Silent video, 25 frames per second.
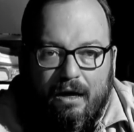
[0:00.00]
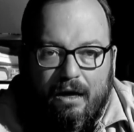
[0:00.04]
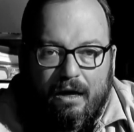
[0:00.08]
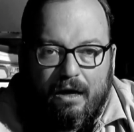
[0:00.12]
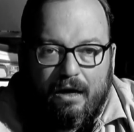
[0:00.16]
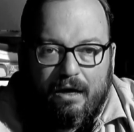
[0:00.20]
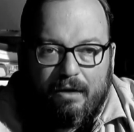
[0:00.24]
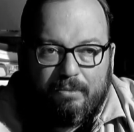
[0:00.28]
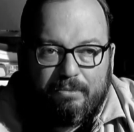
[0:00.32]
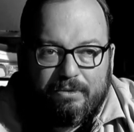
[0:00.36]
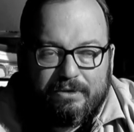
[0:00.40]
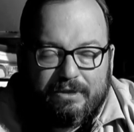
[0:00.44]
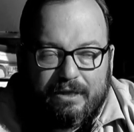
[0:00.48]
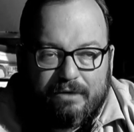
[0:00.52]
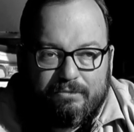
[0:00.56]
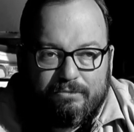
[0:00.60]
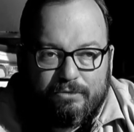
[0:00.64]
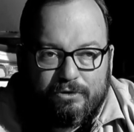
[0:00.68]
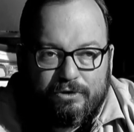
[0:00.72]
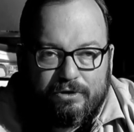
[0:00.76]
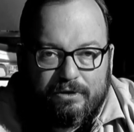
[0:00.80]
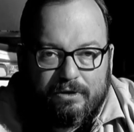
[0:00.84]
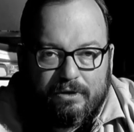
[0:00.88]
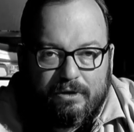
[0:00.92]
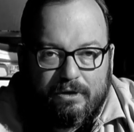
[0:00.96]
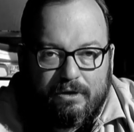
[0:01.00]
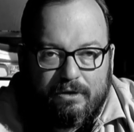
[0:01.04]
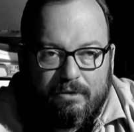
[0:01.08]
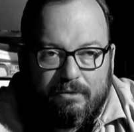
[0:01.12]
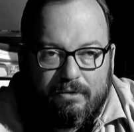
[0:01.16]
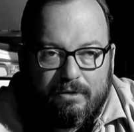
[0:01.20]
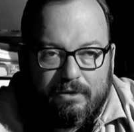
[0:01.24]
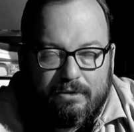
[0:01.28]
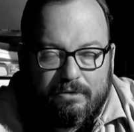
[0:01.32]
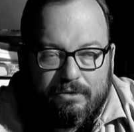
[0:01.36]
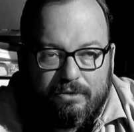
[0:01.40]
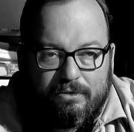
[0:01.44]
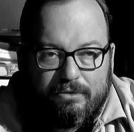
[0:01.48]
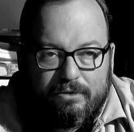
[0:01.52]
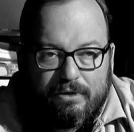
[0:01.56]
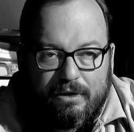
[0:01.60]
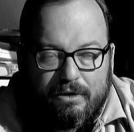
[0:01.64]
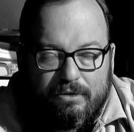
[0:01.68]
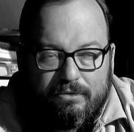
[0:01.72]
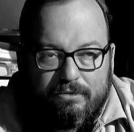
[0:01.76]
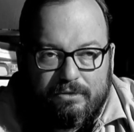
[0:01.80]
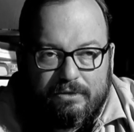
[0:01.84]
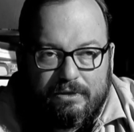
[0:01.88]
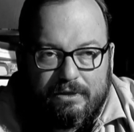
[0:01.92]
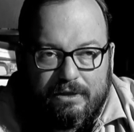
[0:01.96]
А, потому что э, долгие
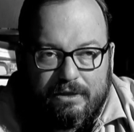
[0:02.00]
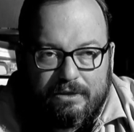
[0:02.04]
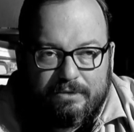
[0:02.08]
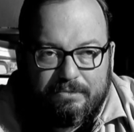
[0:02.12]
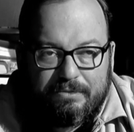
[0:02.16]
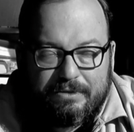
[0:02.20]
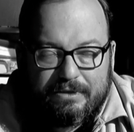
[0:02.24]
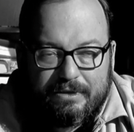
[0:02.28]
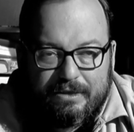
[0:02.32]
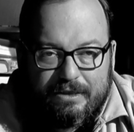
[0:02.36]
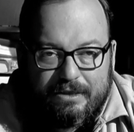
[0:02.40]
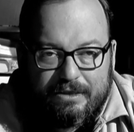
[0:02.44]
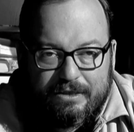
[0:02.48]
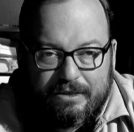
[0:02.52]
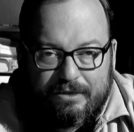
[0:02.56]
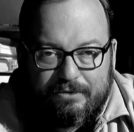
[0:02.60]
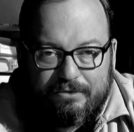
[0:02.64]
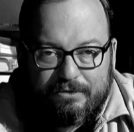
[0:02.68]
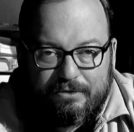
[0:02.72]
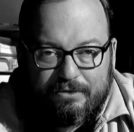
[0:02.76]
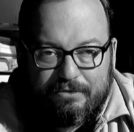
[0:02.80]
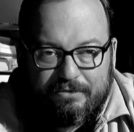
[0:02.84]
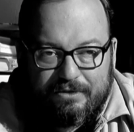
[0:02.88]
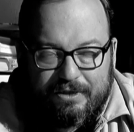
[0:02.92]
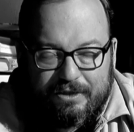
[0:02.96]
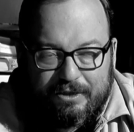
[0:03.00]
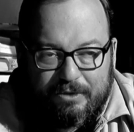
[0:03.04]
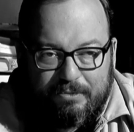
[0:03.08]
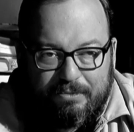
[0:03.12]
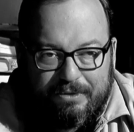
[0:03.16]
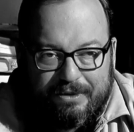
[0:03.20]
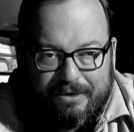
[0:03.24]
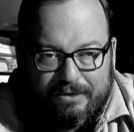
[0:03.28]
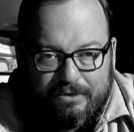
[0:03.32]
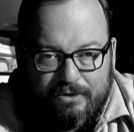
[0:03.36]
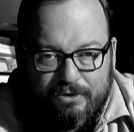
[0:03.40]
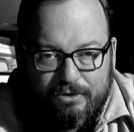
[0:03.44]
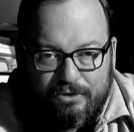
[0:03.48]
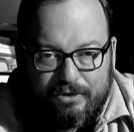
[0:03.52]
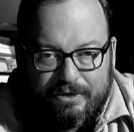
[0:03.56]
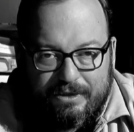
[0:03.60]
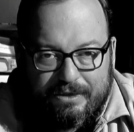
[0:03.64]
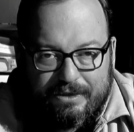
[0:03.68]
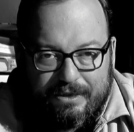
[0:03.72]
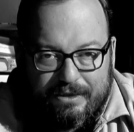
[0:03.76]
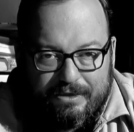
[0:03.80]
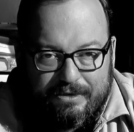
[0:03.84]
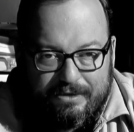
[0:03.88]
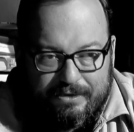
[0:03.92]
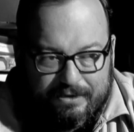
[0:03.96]
годы я специализировался в жанре политической
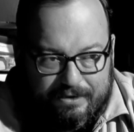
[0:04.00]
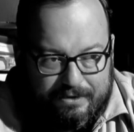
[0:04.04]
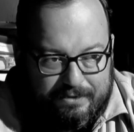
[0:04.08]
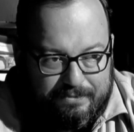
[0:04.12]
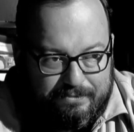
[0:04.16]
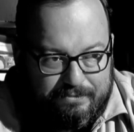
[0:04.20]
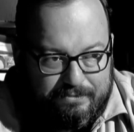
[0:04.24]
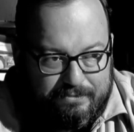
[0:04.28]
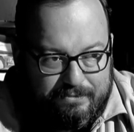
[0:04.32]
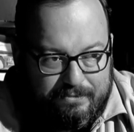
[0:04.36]
сатиры.